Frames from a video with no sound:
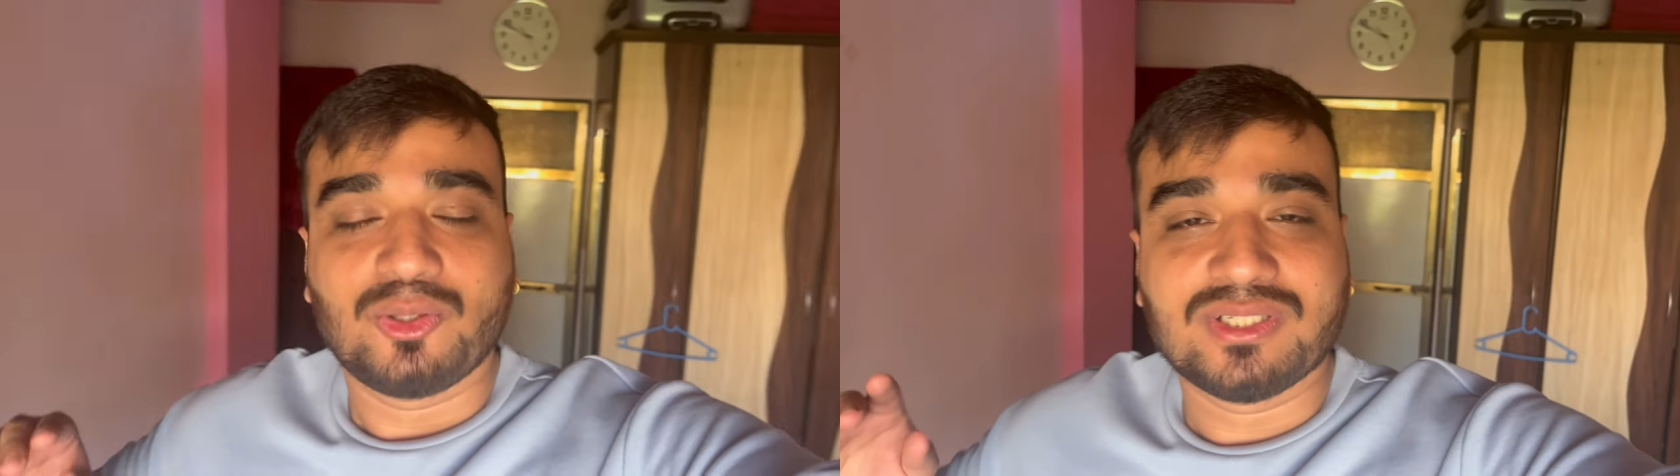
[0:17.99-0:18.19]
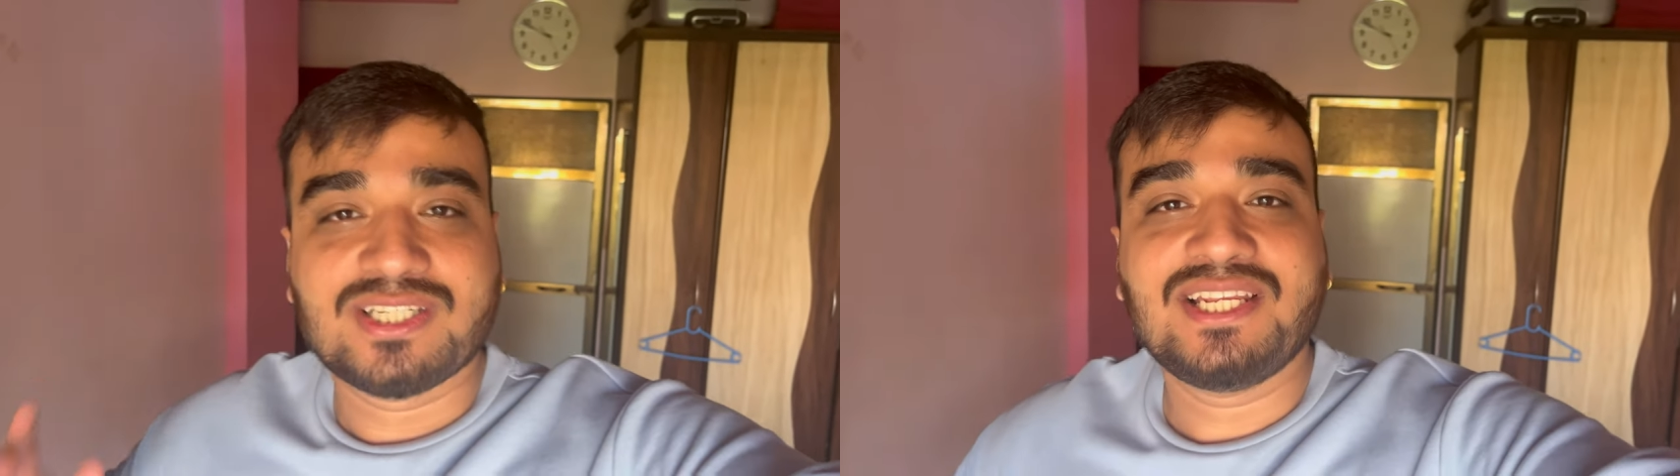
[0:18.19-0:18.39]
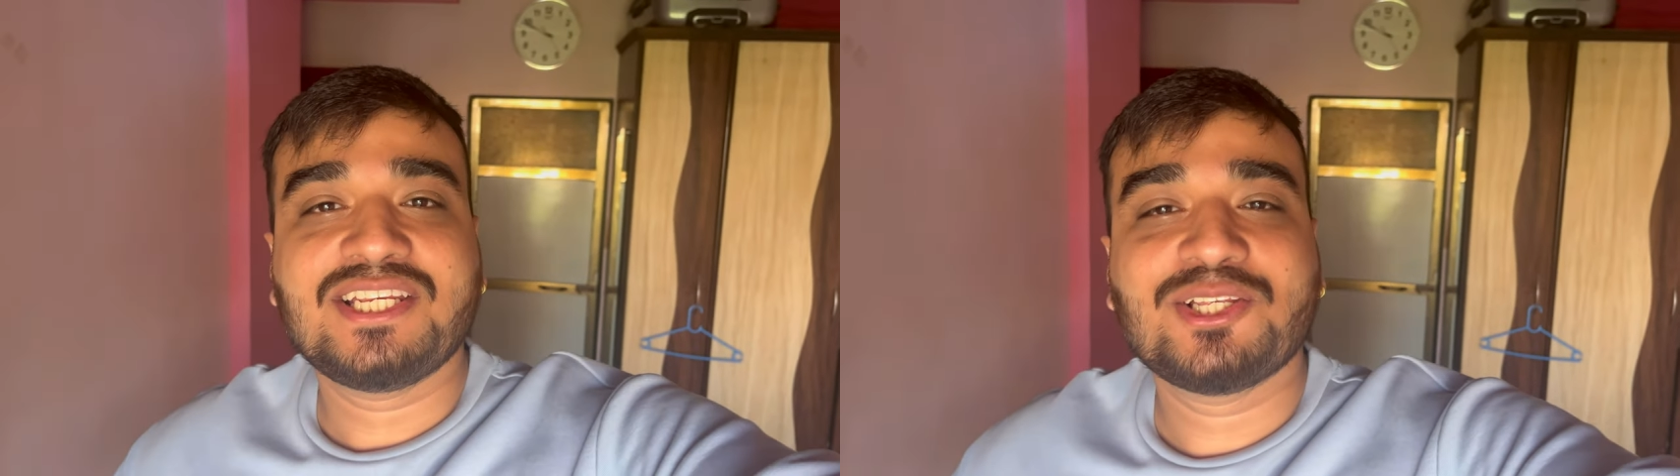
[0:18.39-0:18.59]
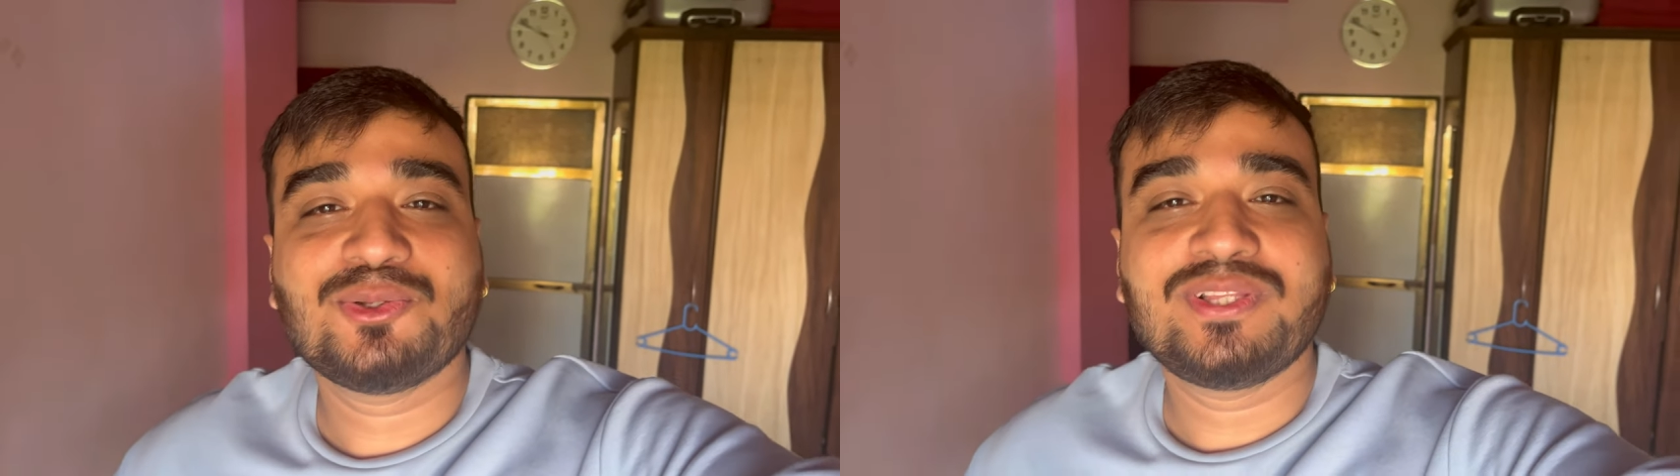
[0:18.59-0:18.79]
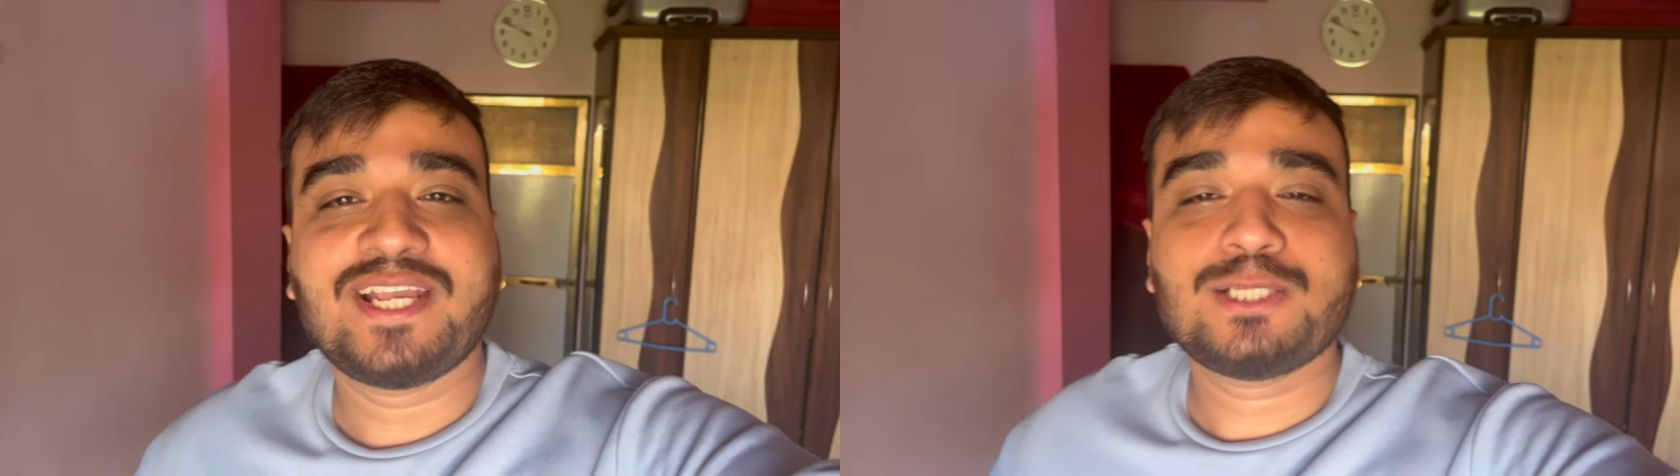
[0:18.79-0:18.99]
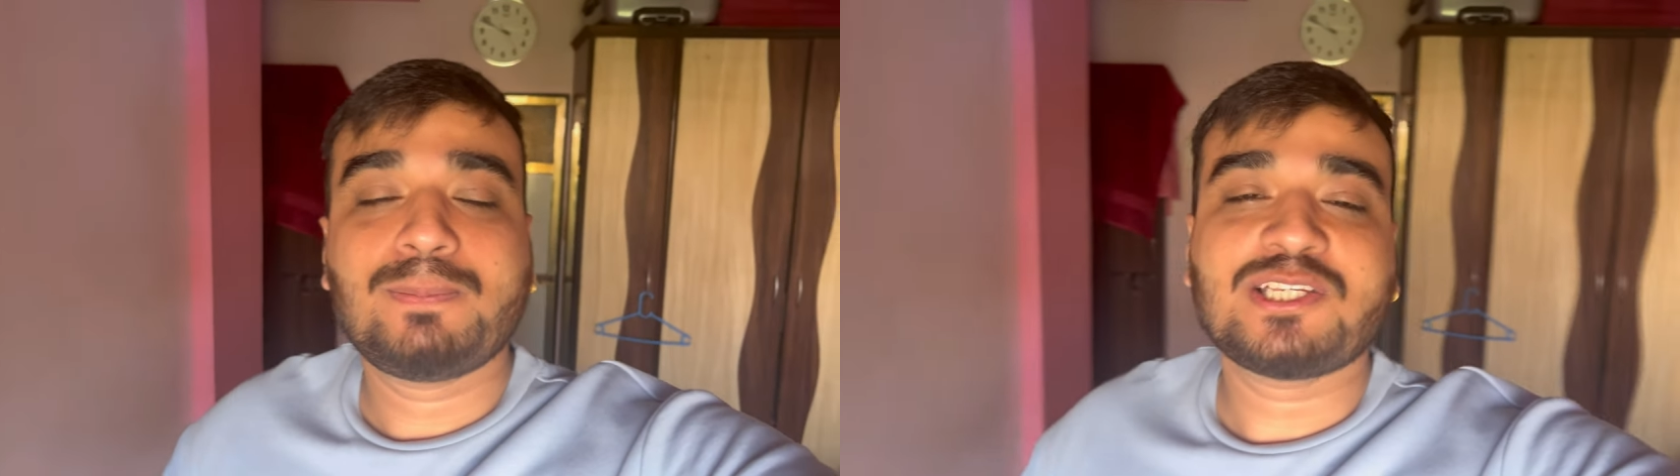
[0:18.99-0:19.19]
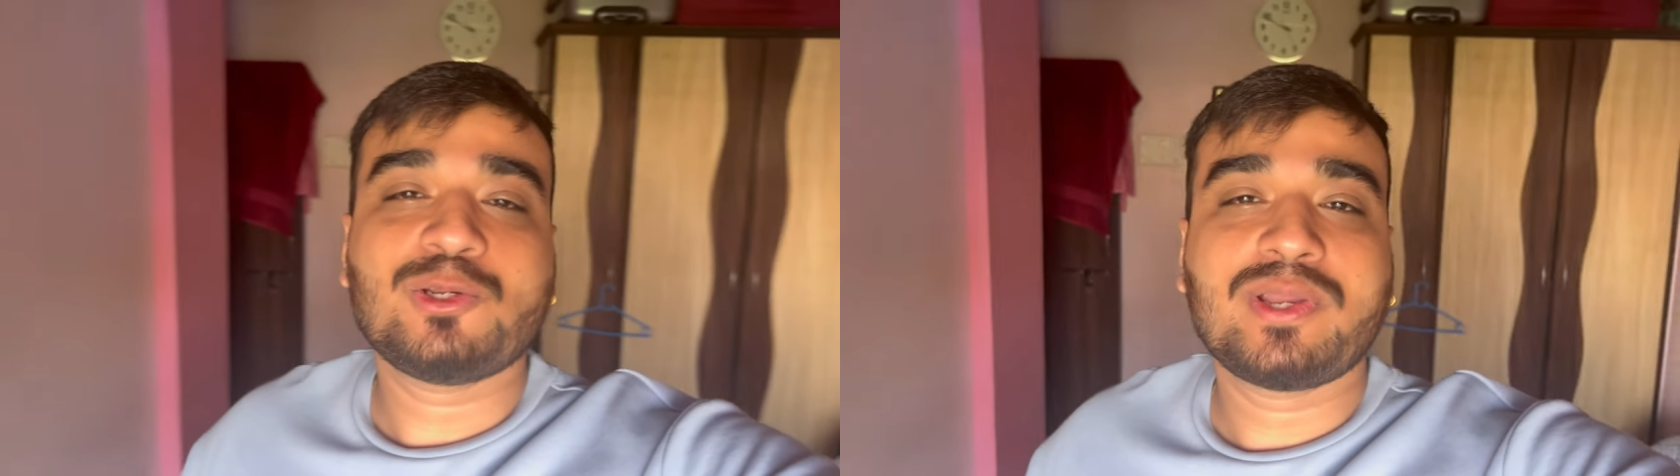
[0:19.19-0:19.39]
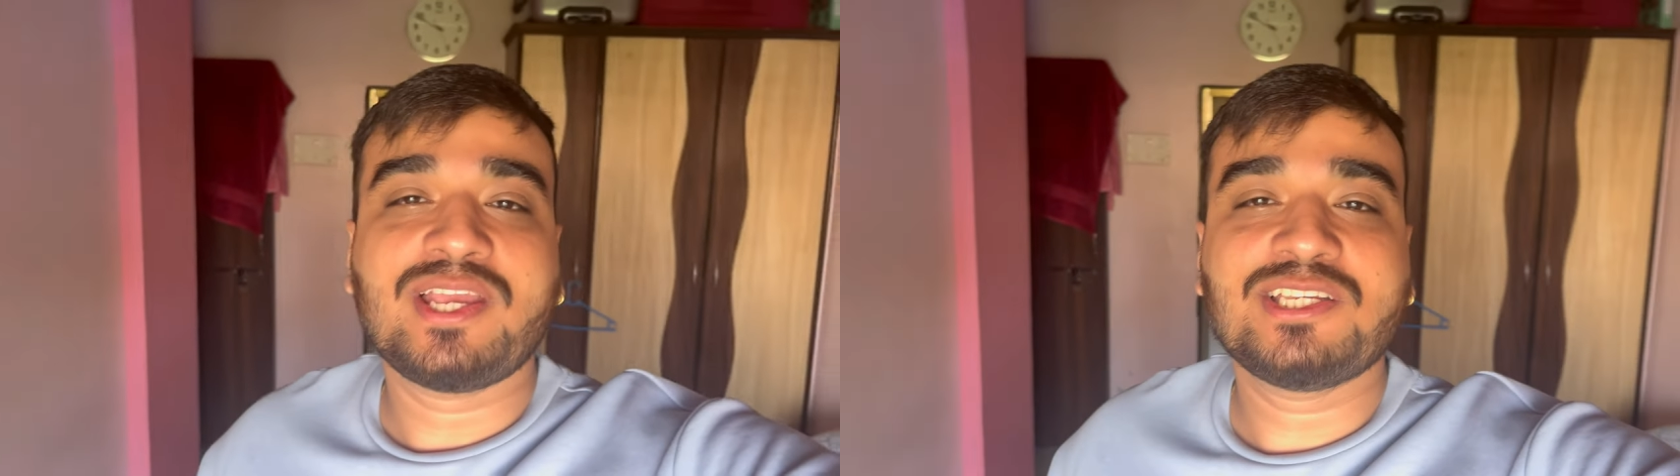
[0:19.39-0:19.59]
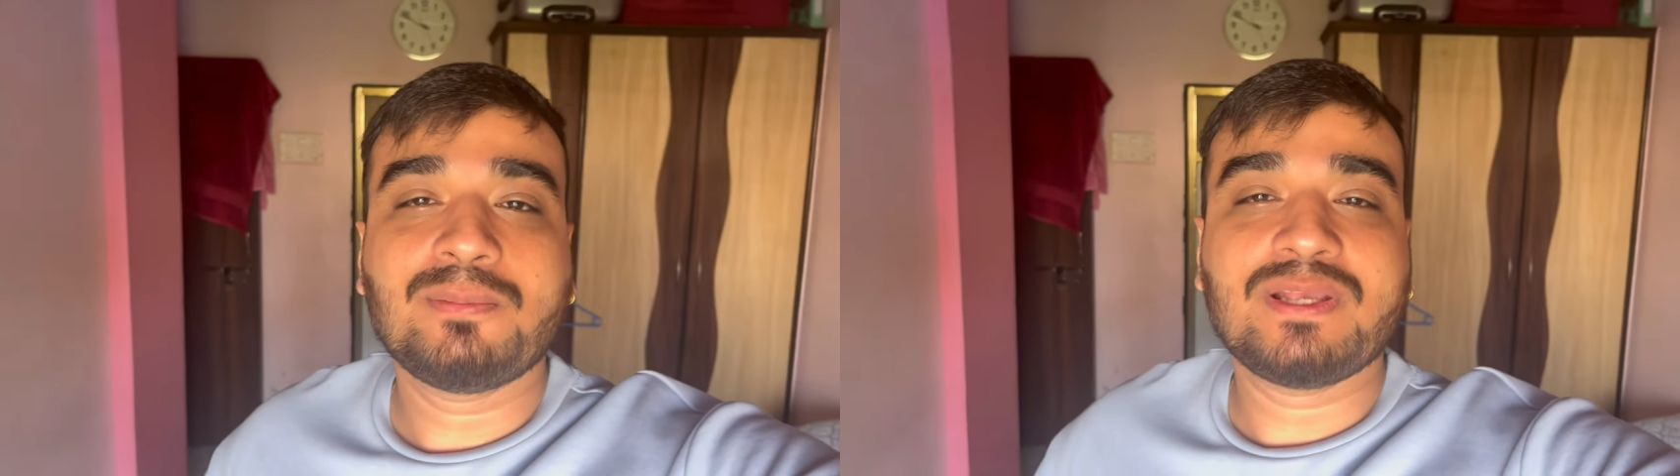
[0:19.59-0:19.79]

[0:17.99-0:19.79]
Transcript: तो इस गणेश चतुर्थी के स्पेशल ओकेशन